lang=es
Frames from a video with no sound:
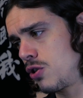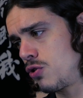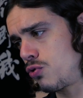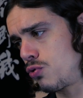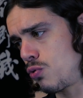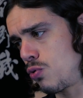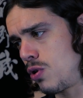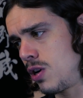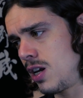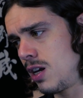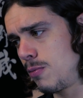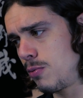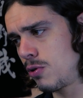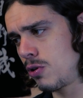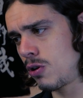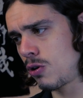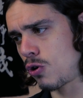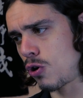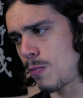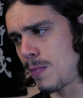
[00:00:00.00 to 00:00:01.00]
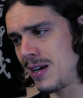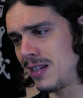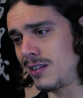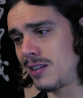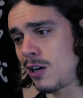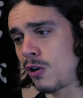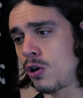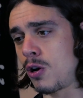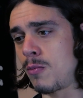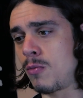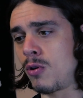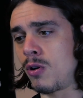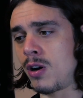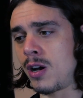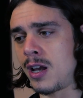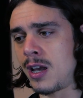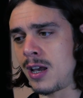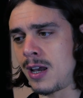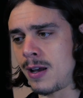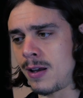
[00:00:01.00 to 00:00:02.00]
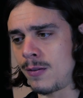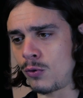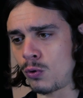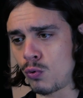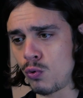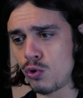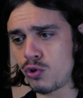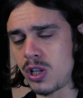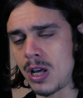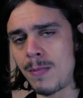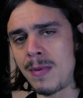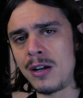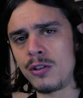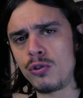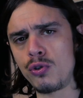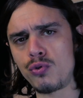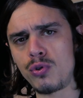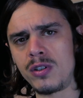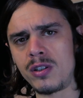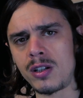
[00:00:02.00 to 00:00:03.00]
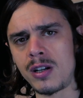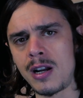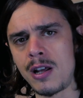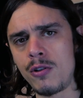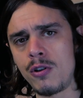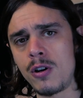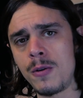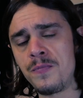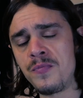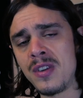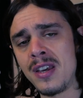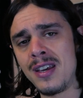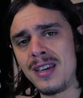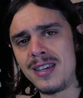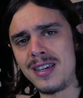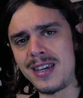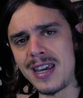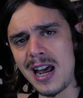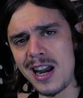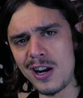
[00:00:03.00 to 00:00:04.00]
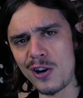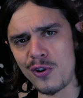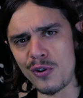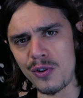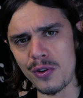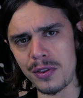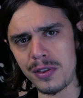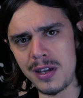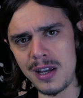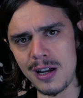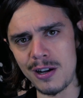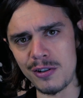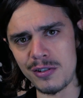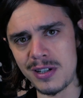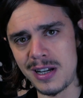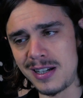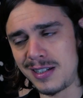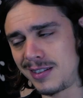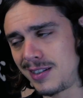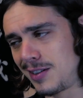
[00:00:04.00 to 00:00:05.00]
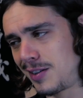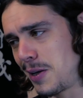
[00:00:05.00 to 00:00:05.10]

en su libro comenta como eh, Cus D'Amato, su entrenador, ya le conocía, o sea, este